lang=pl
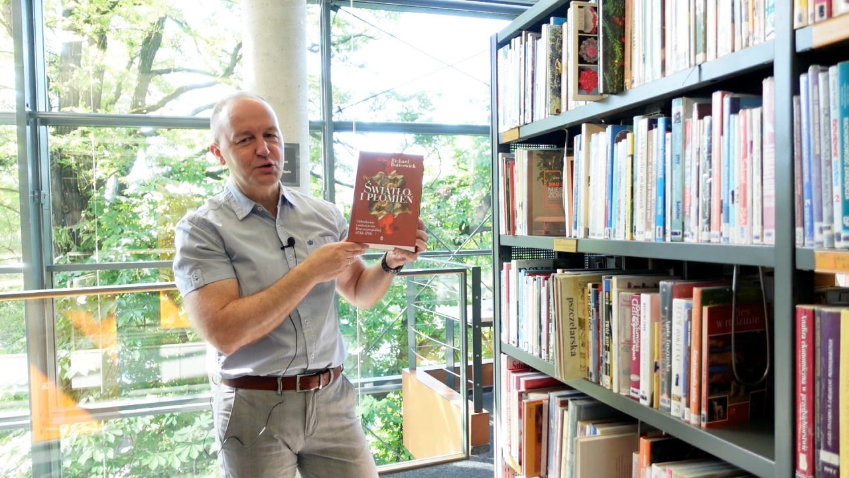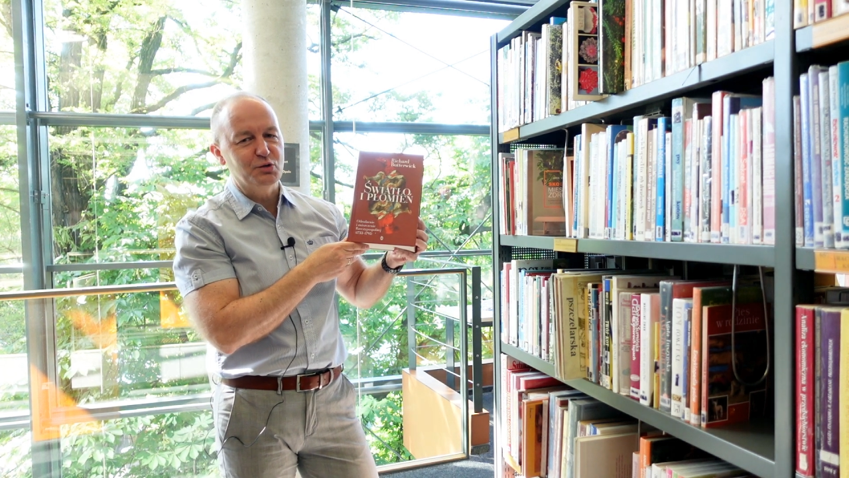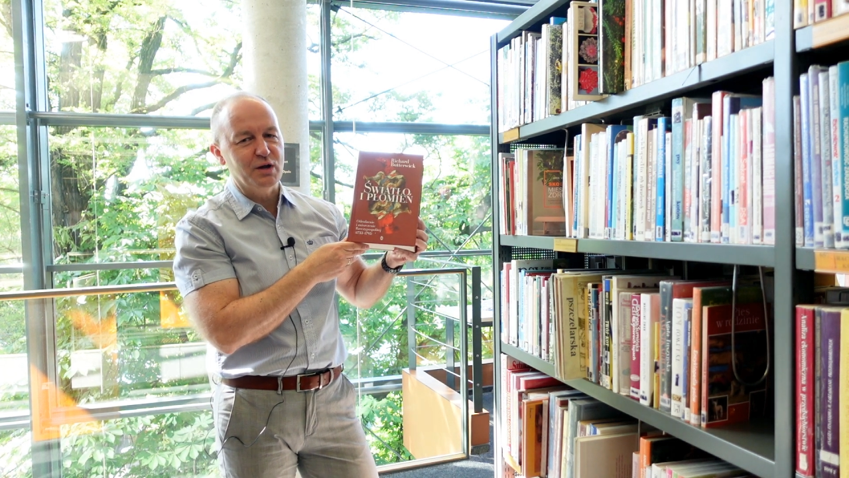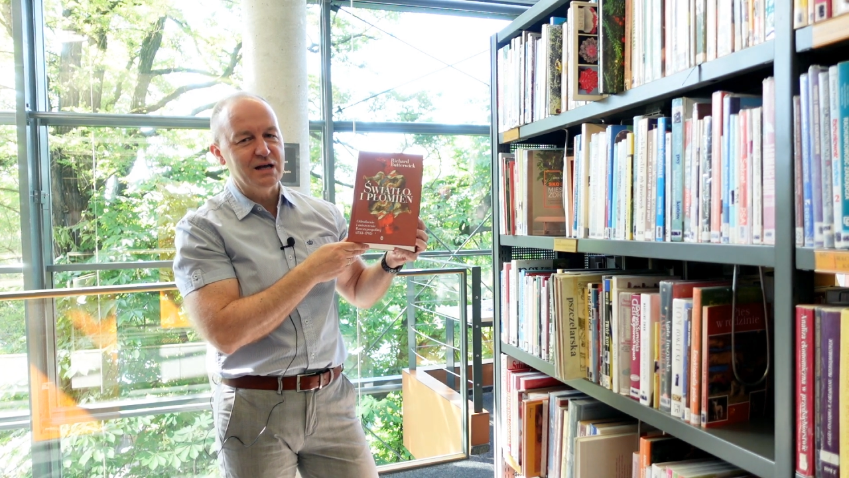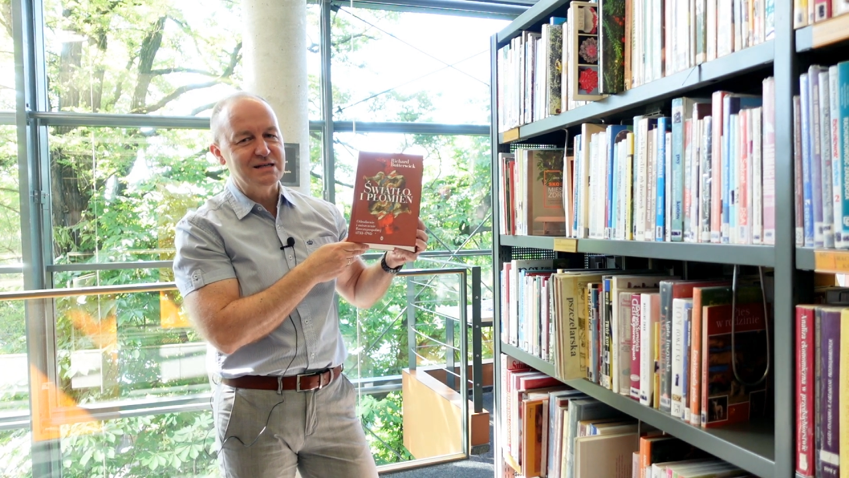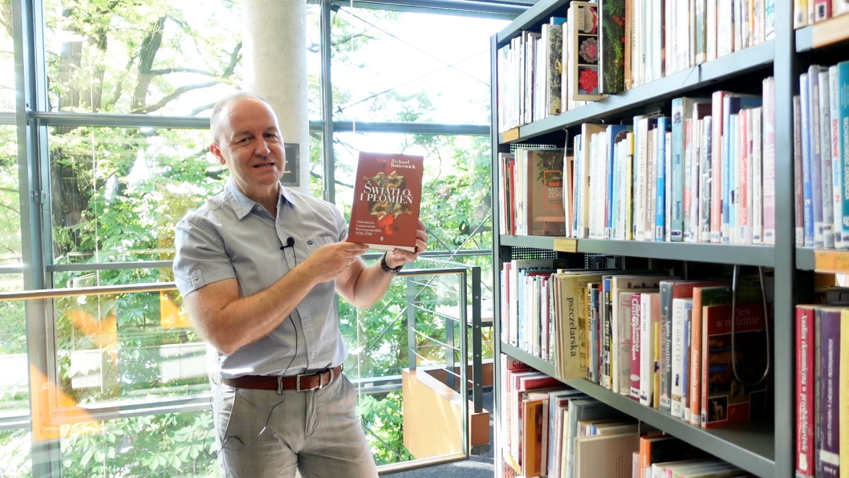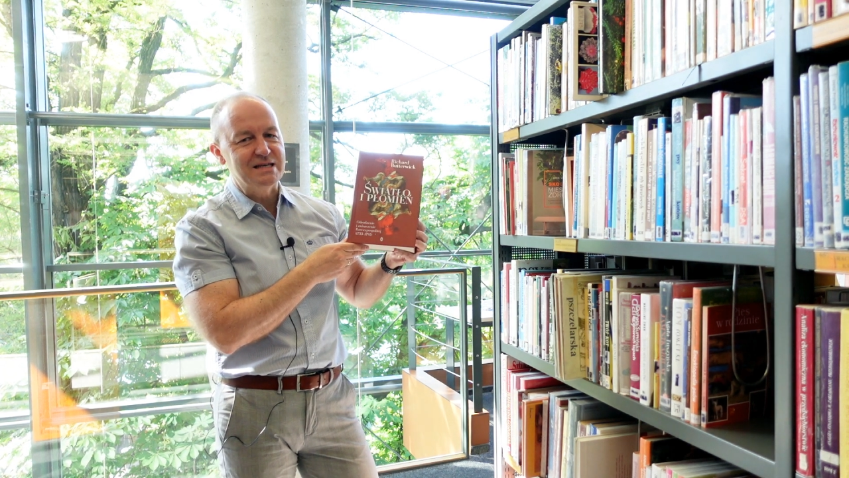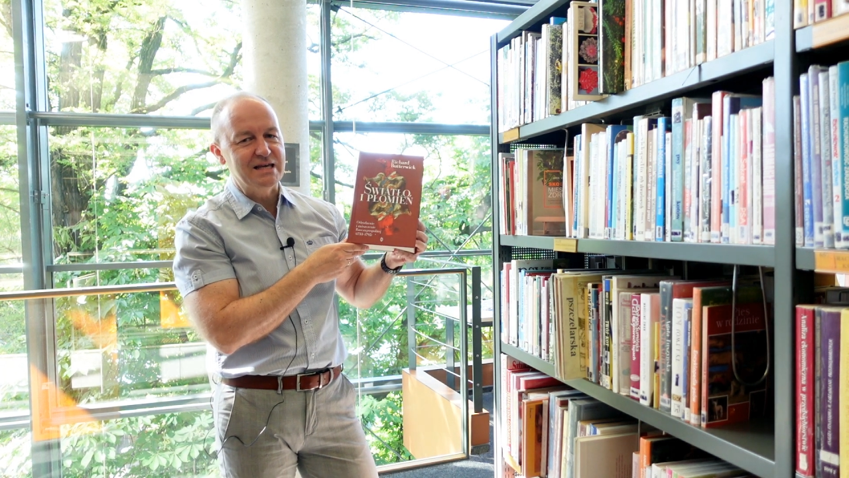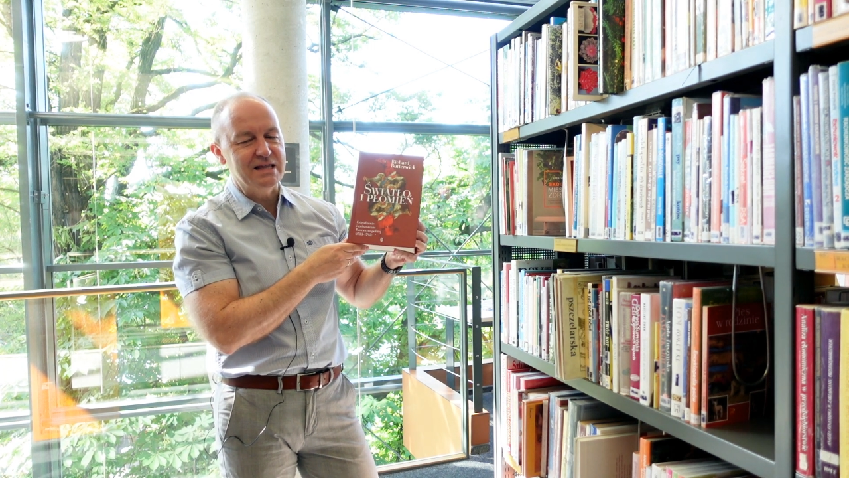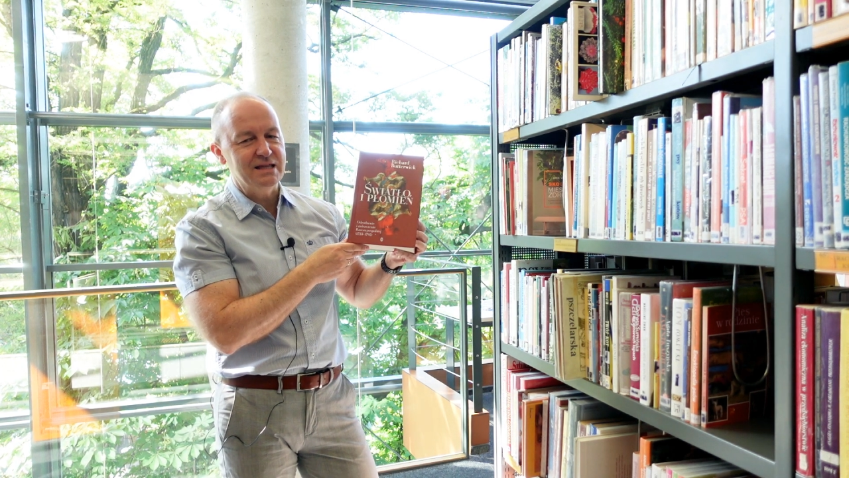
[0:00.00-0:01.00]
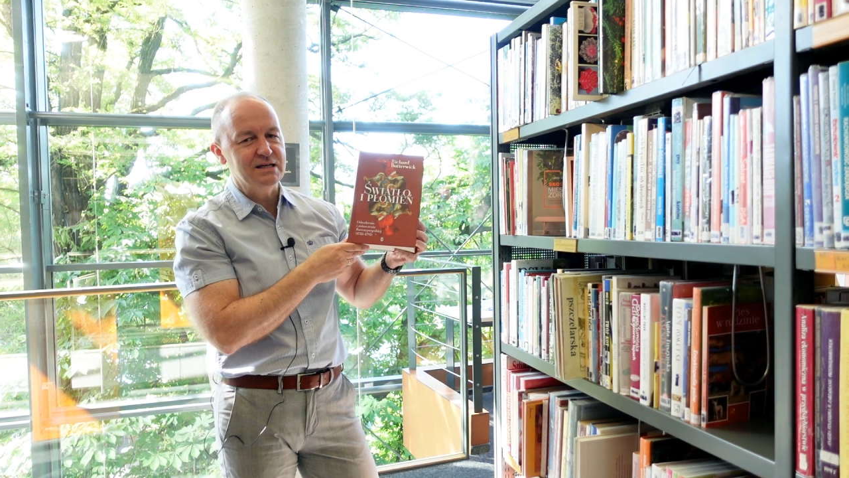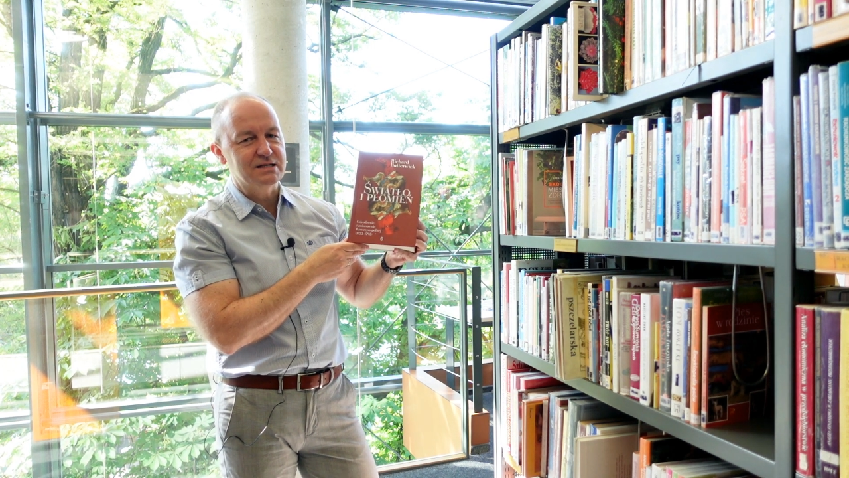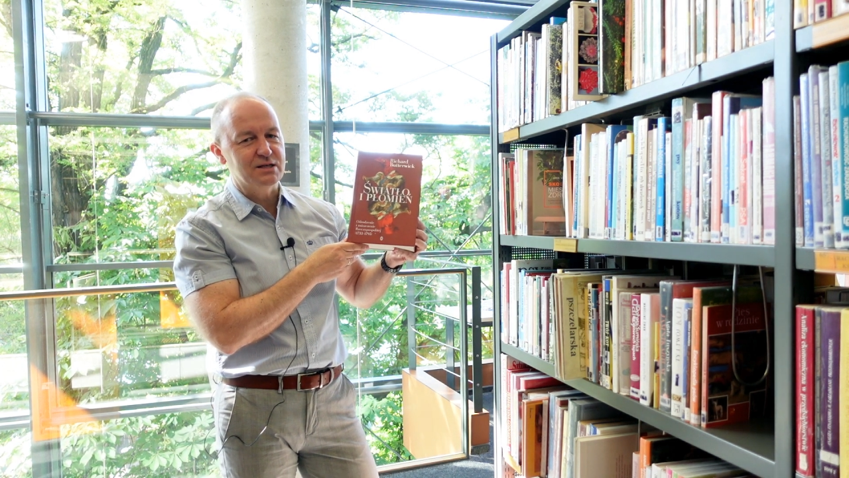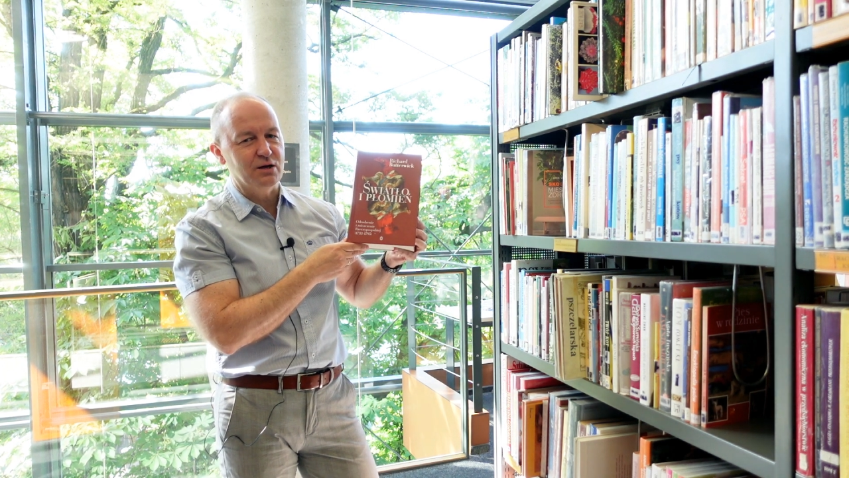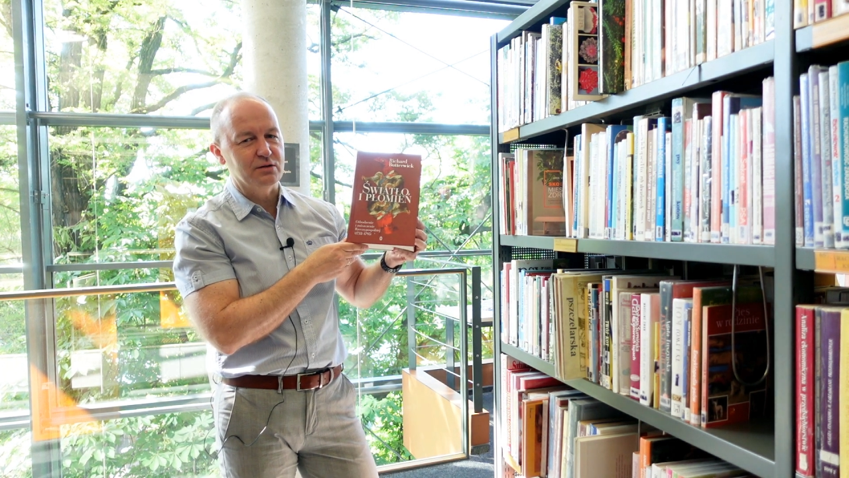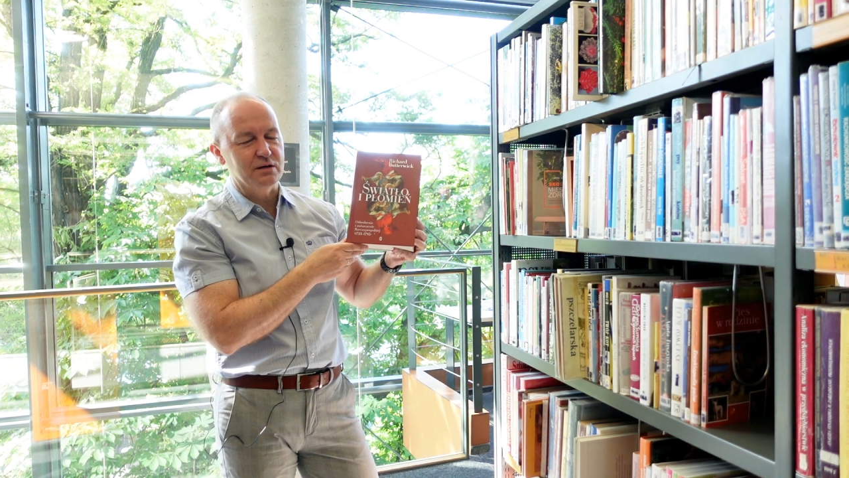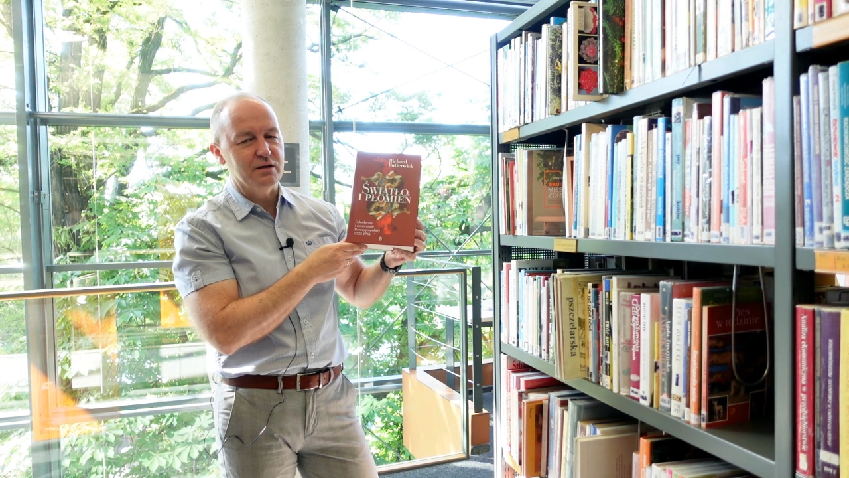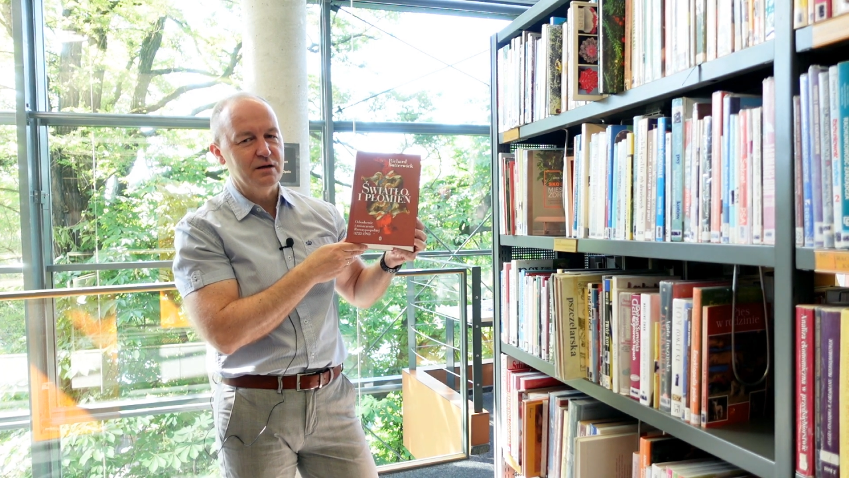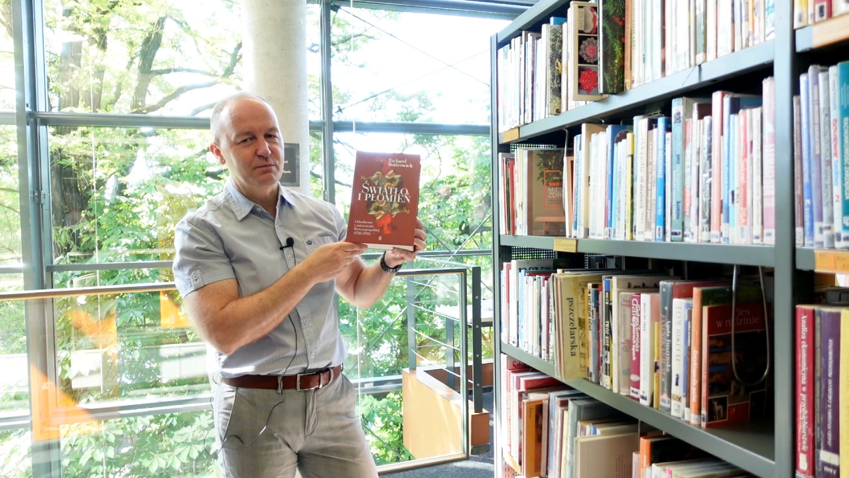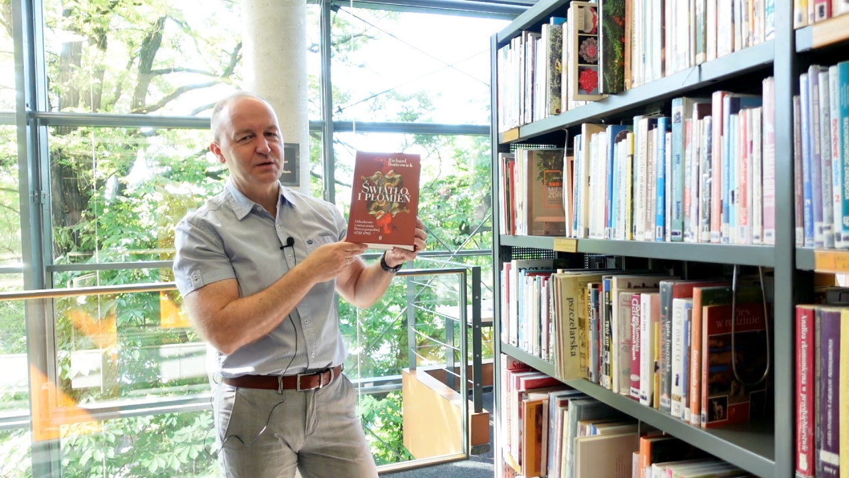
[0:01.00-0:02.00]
które z jednej strony